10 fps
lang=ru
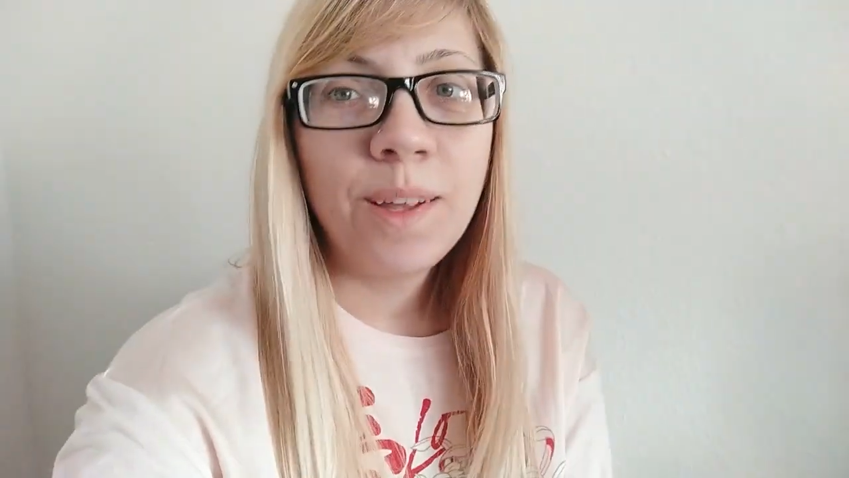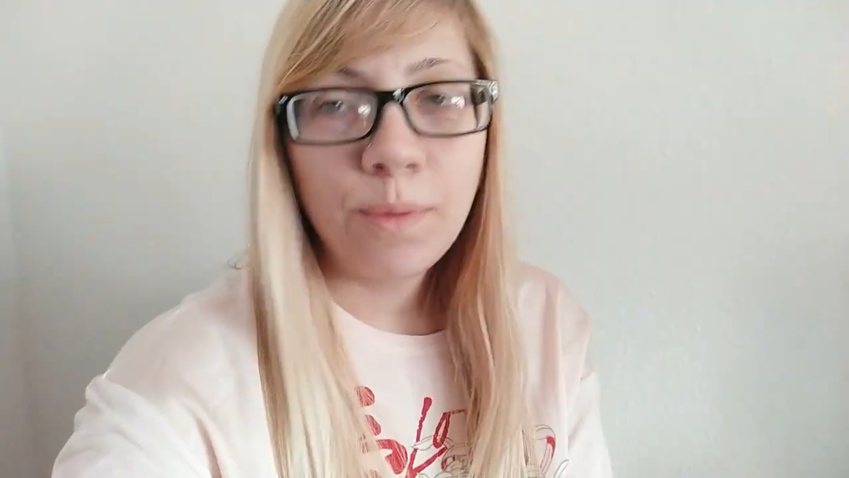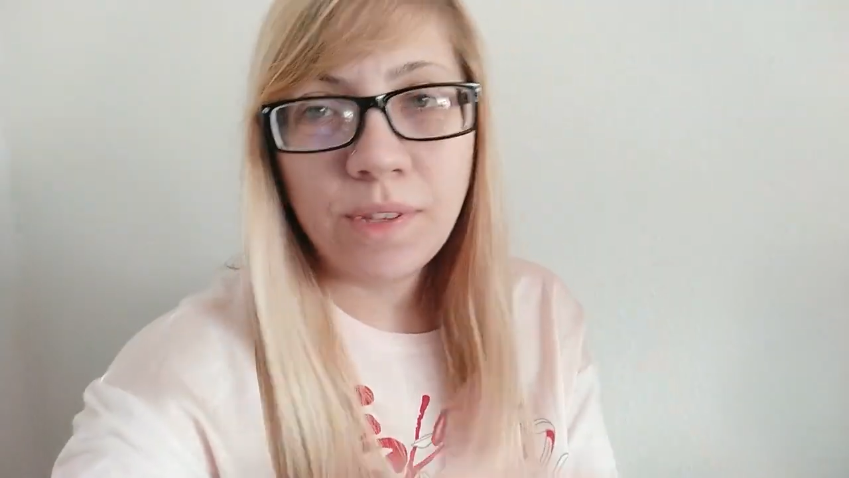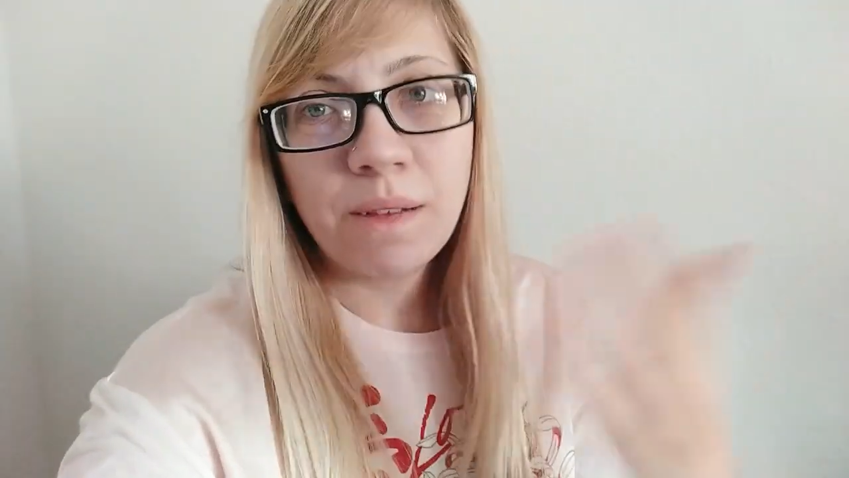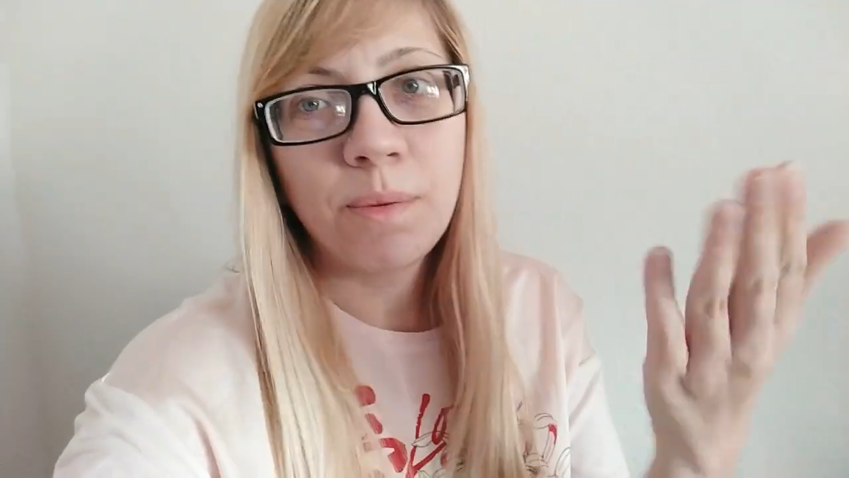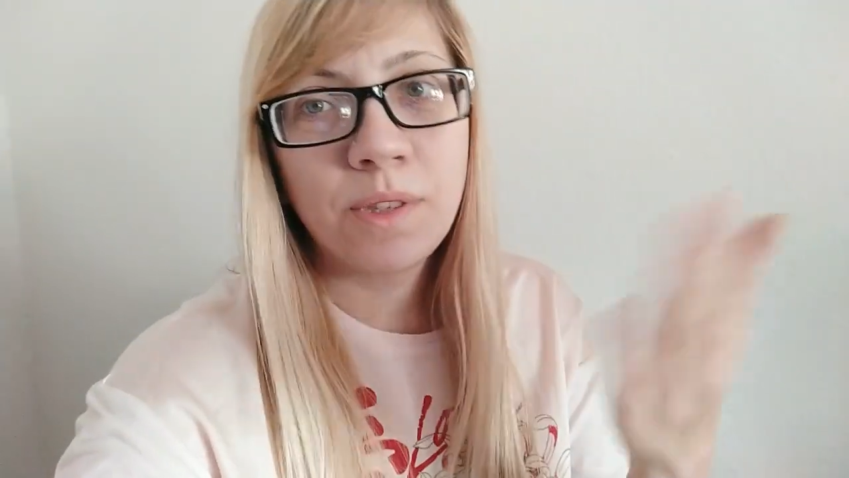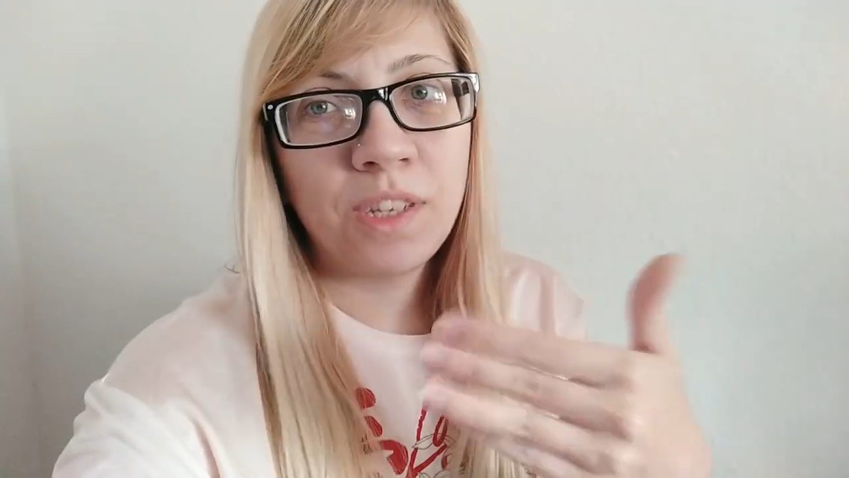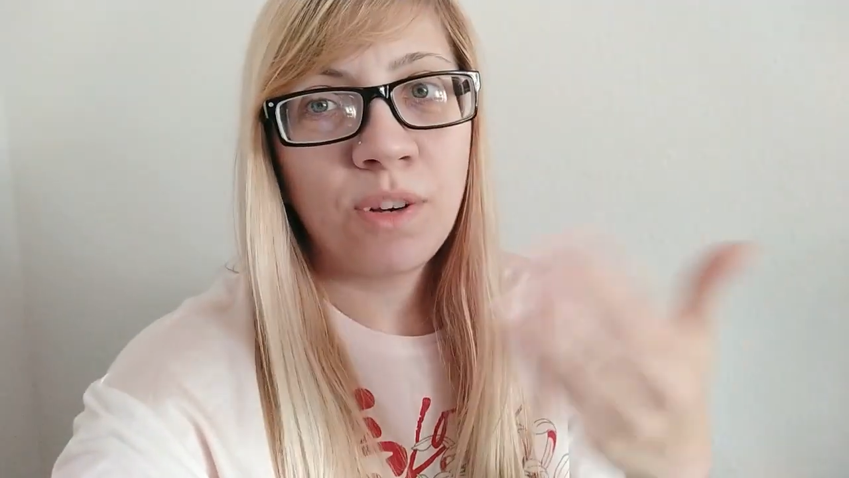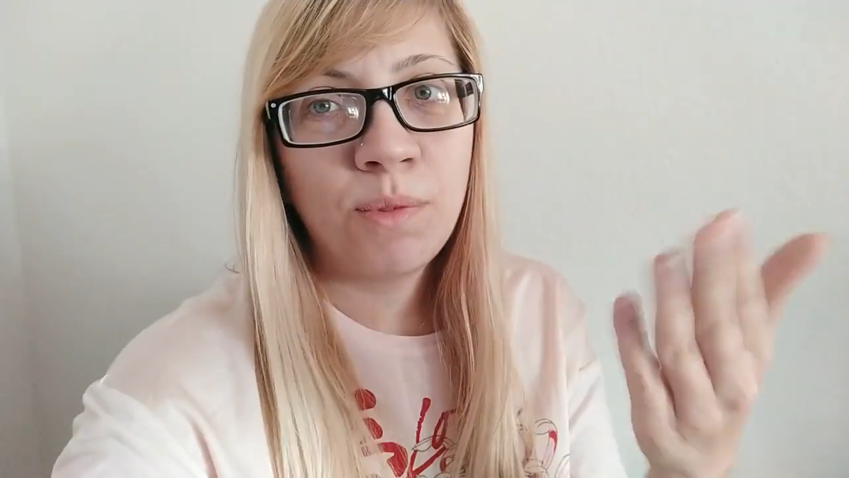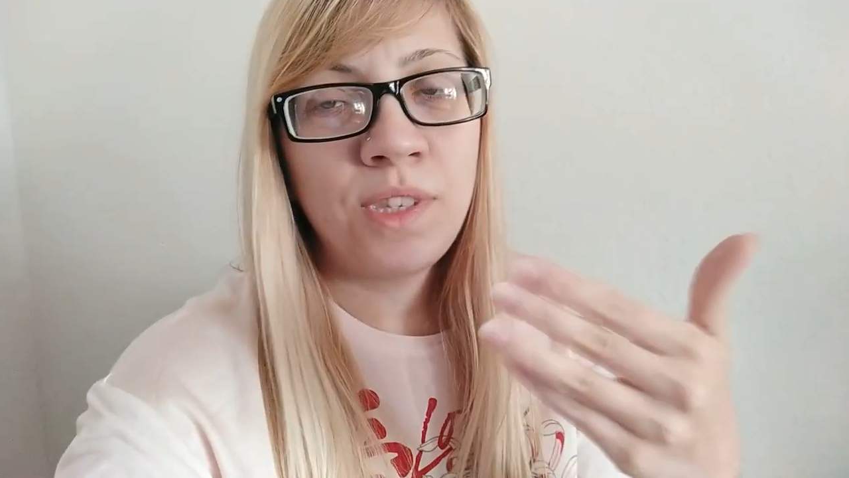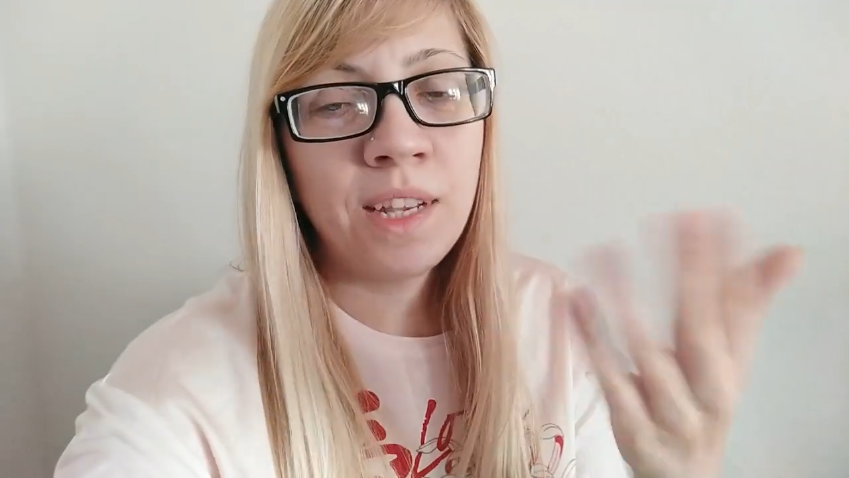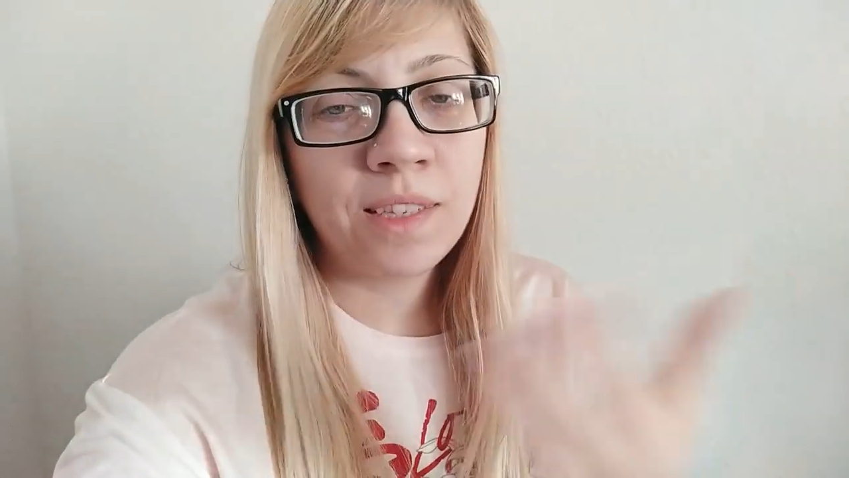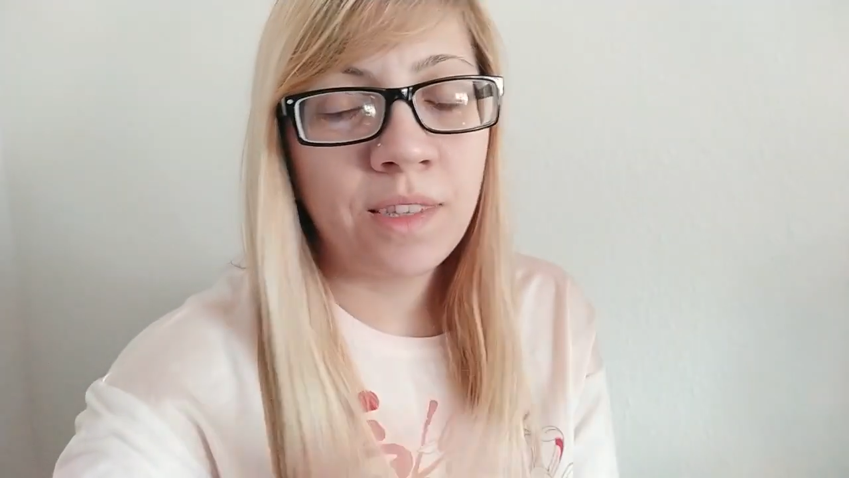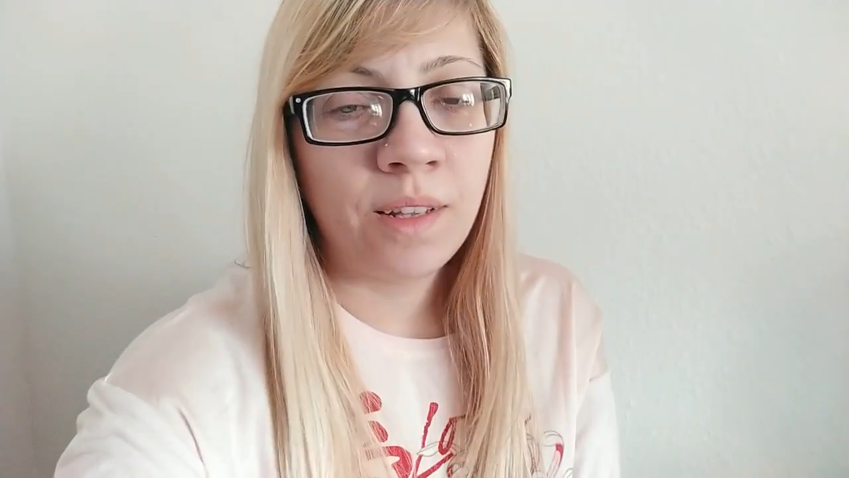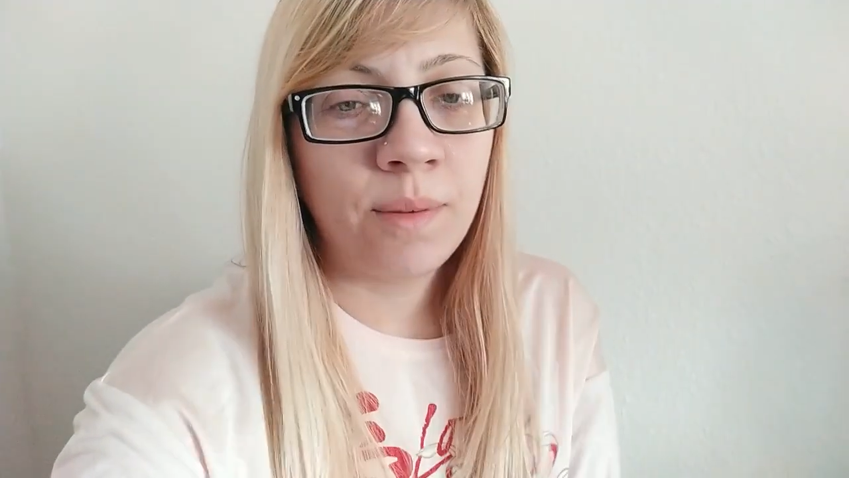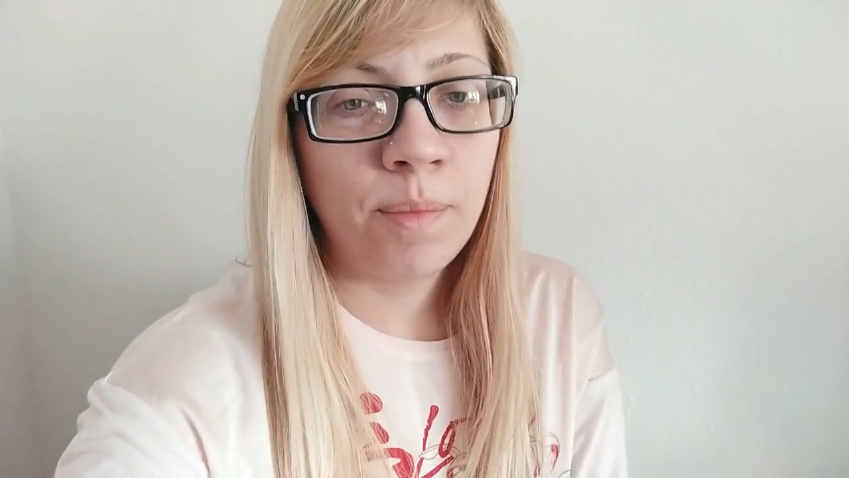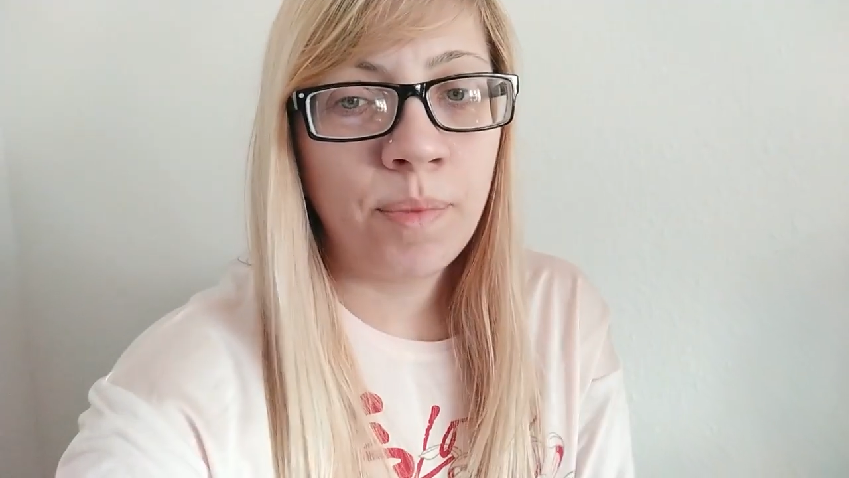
Ну, хотя бы просто, чтобы текст э,